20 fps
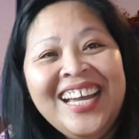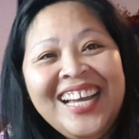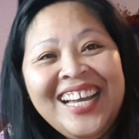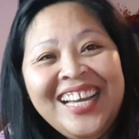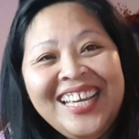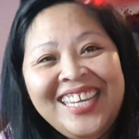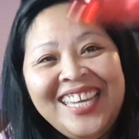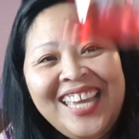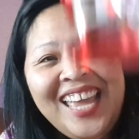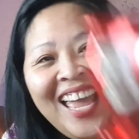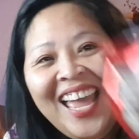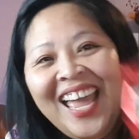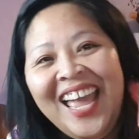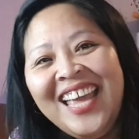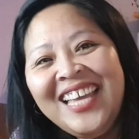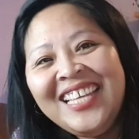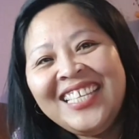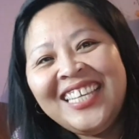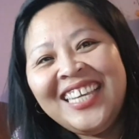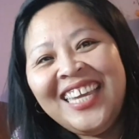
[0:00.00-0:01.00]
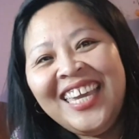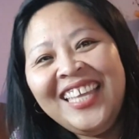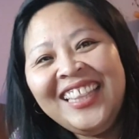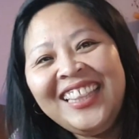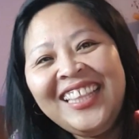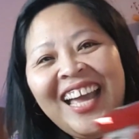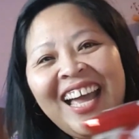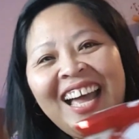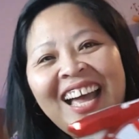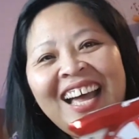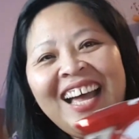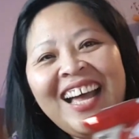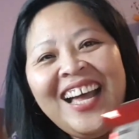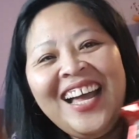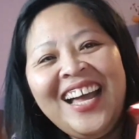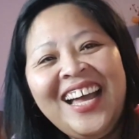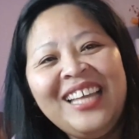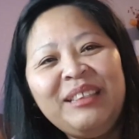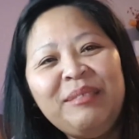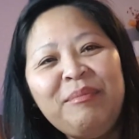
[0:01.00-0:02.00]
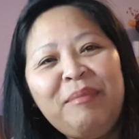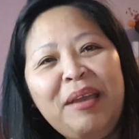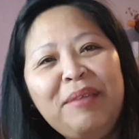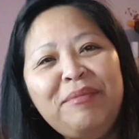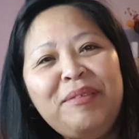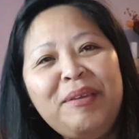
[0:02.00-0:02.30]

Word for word: yes! Kit Kat! My